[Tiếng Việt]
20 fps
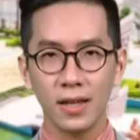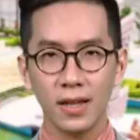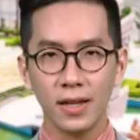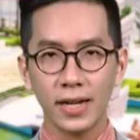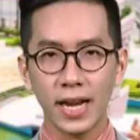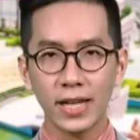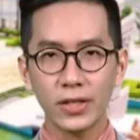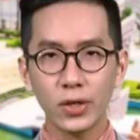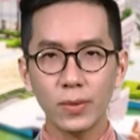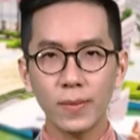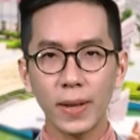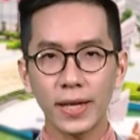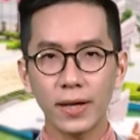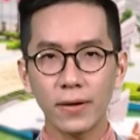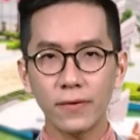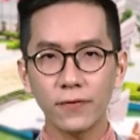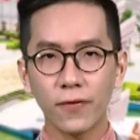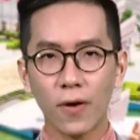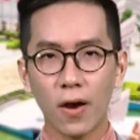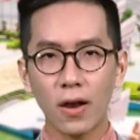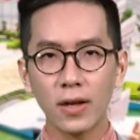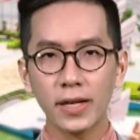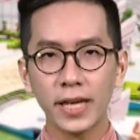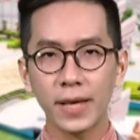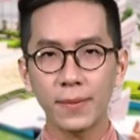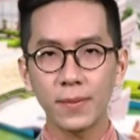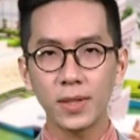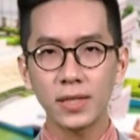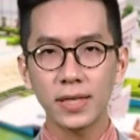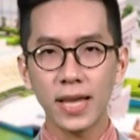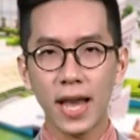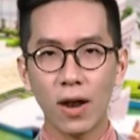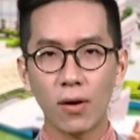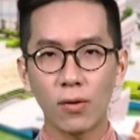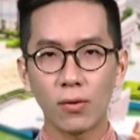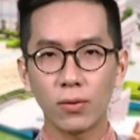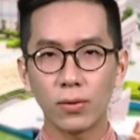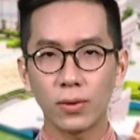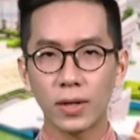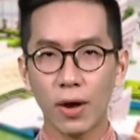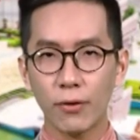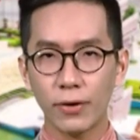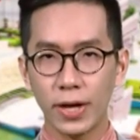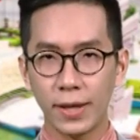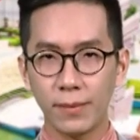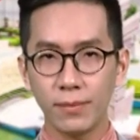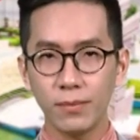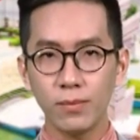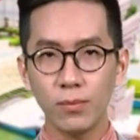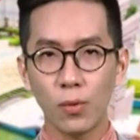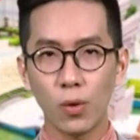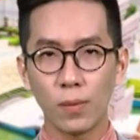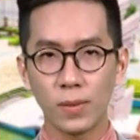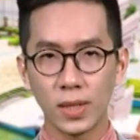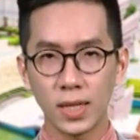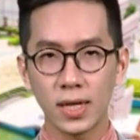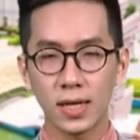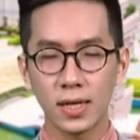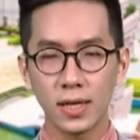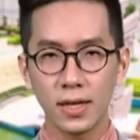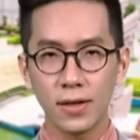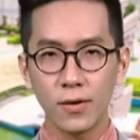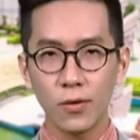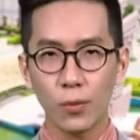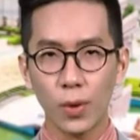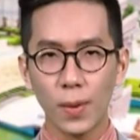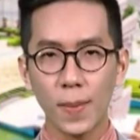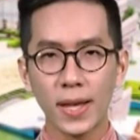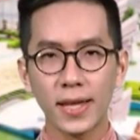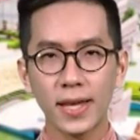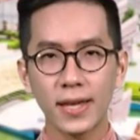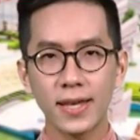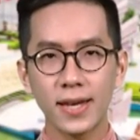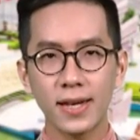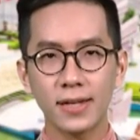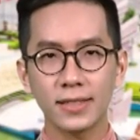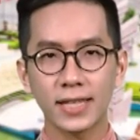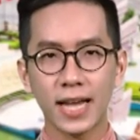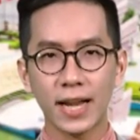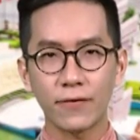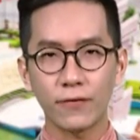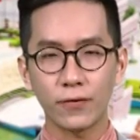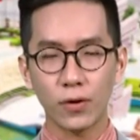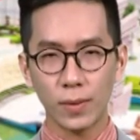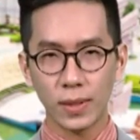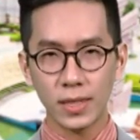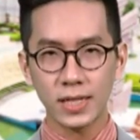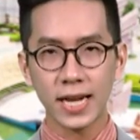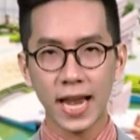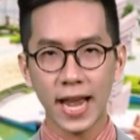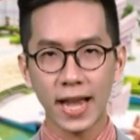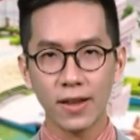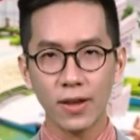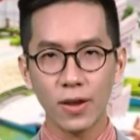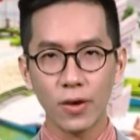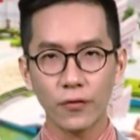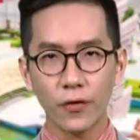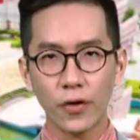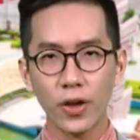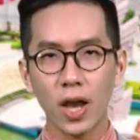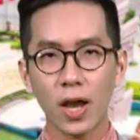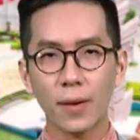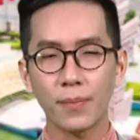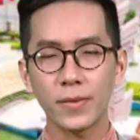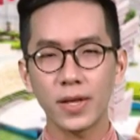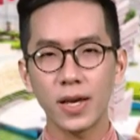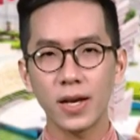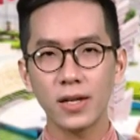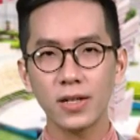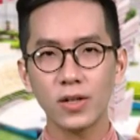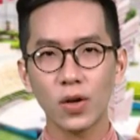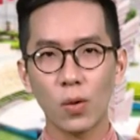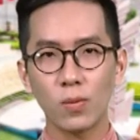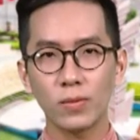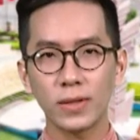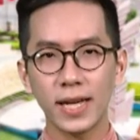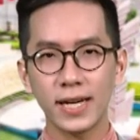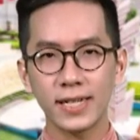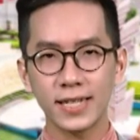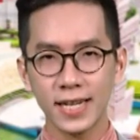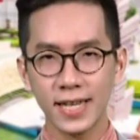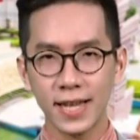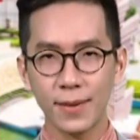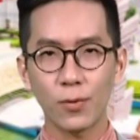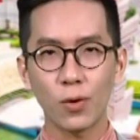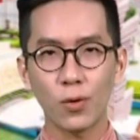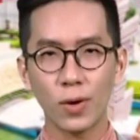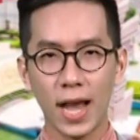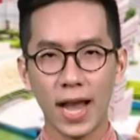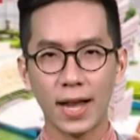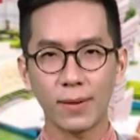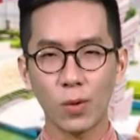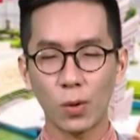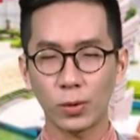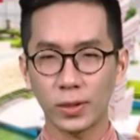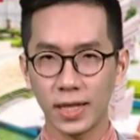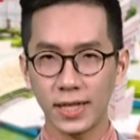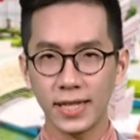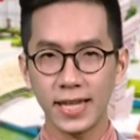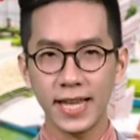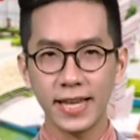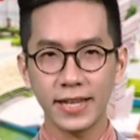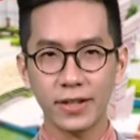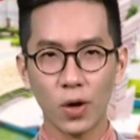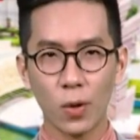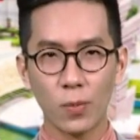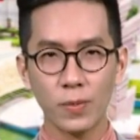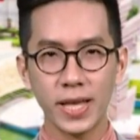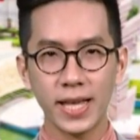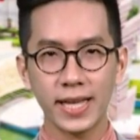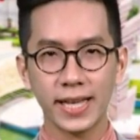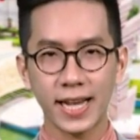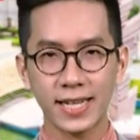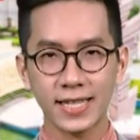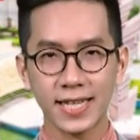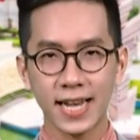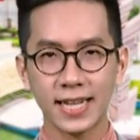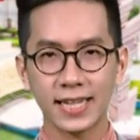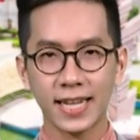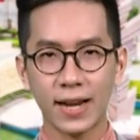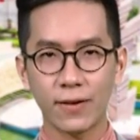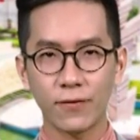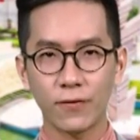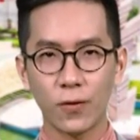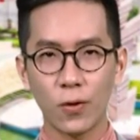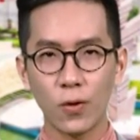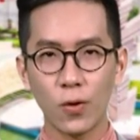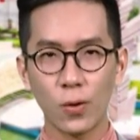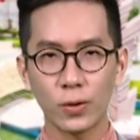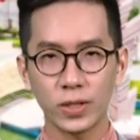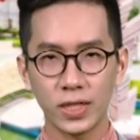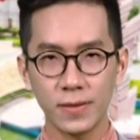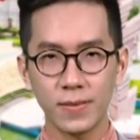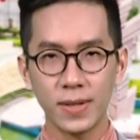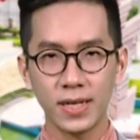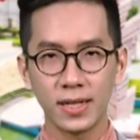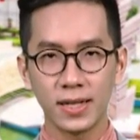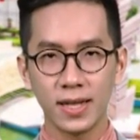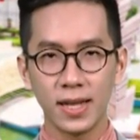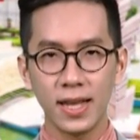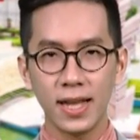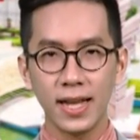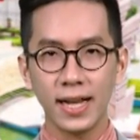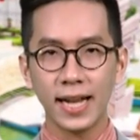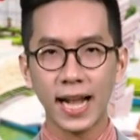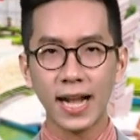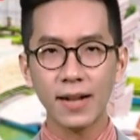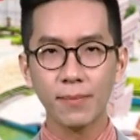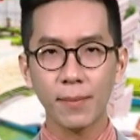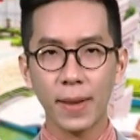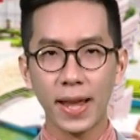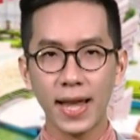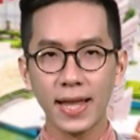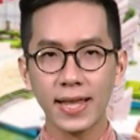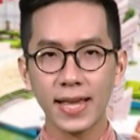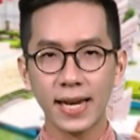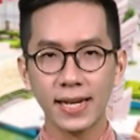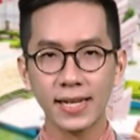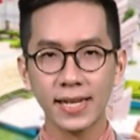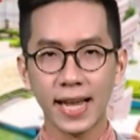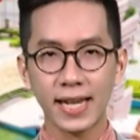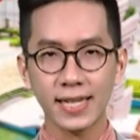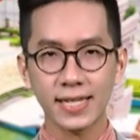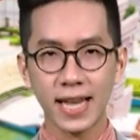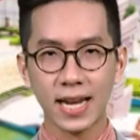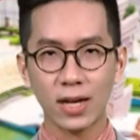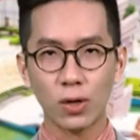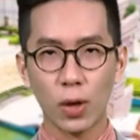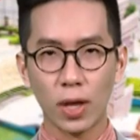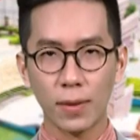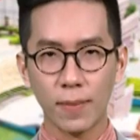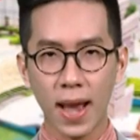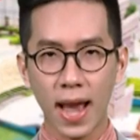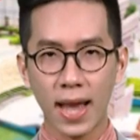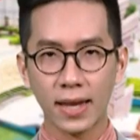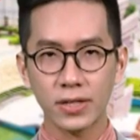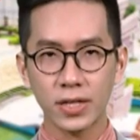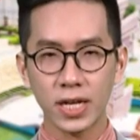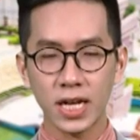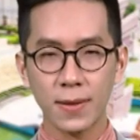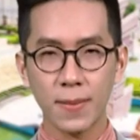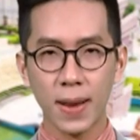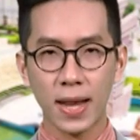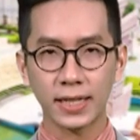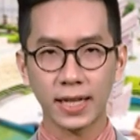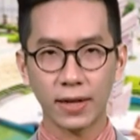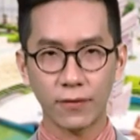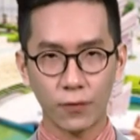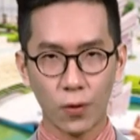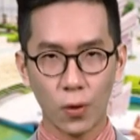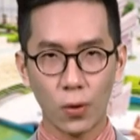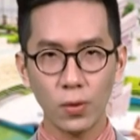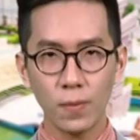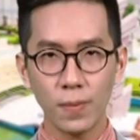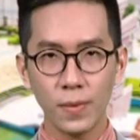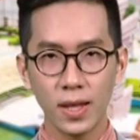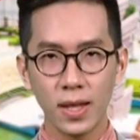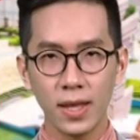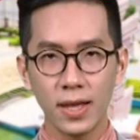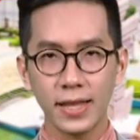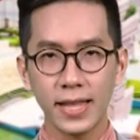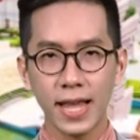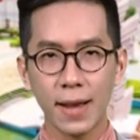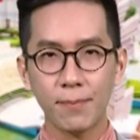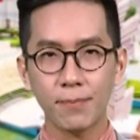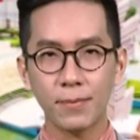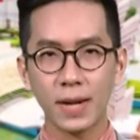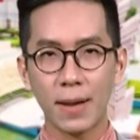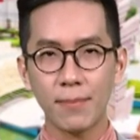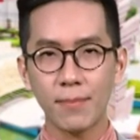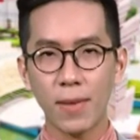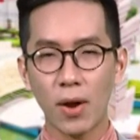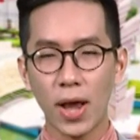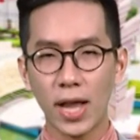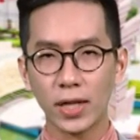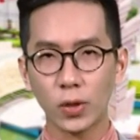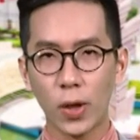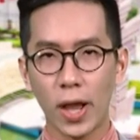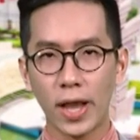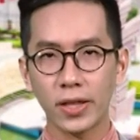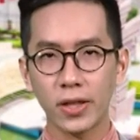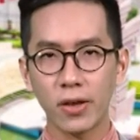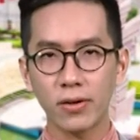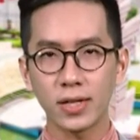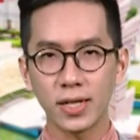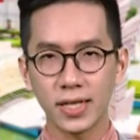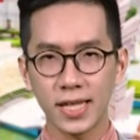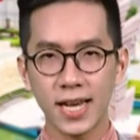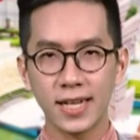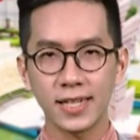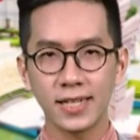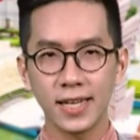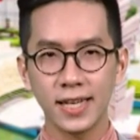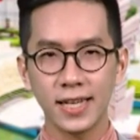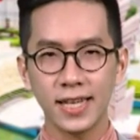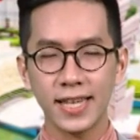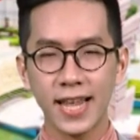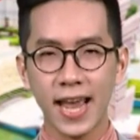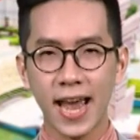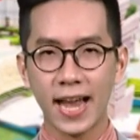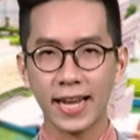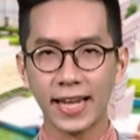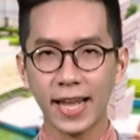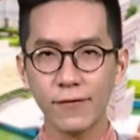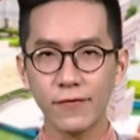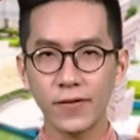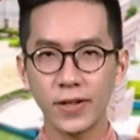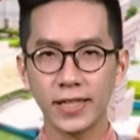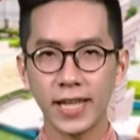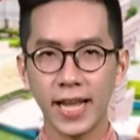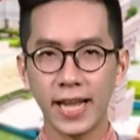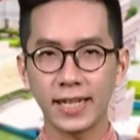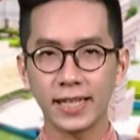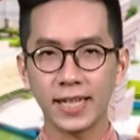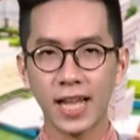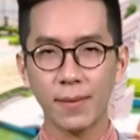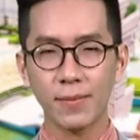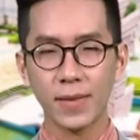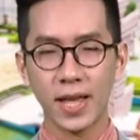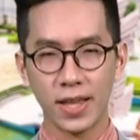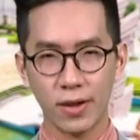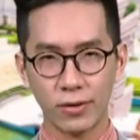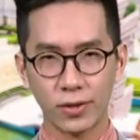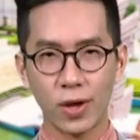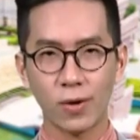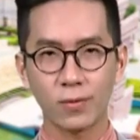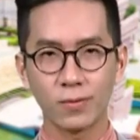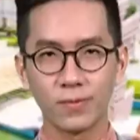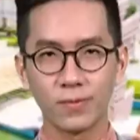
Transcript: Để chuẩn bị ứng phó khi bước vào cao điểm mùa mưa, Ủy ban nhân dân thành phố Bến Tre phối hợp với công ty trách nhiệm hữu hạn một thành viên công viên cây xanh thành phố Hồ Chí Minh, các mé nhánh cây xanh loại 3 trên địa bàn thành phố nhằm đảm bảo an toàn cho người dân và các phương tiện tham gia giao thông.